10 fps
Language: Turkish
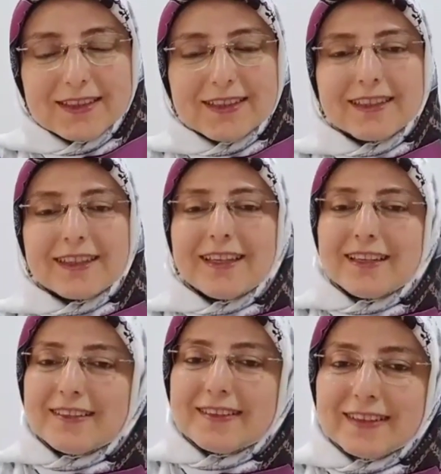E,
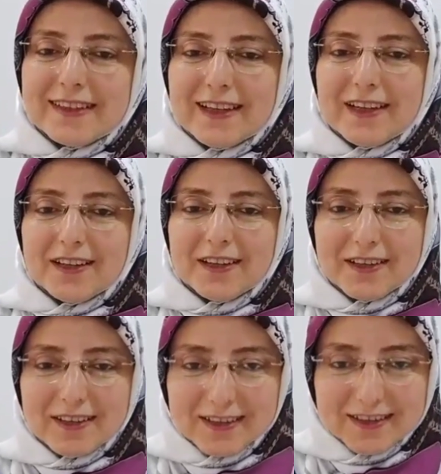gerisi
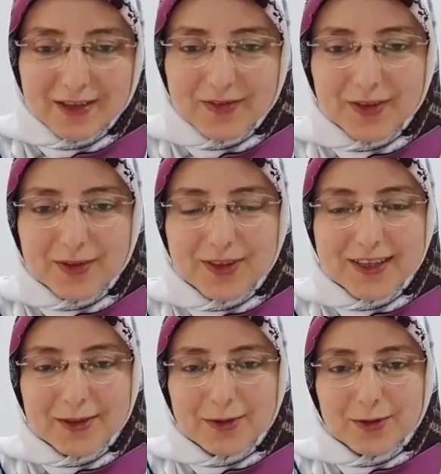Allah'a
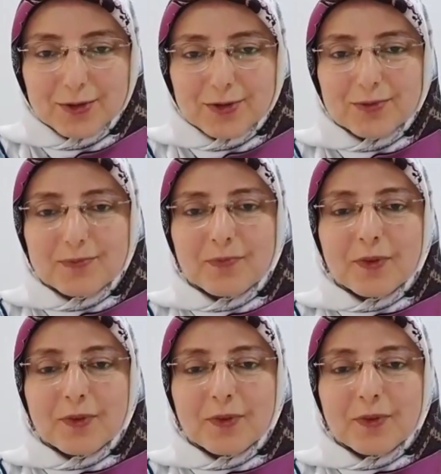tevekkül ediyoruz.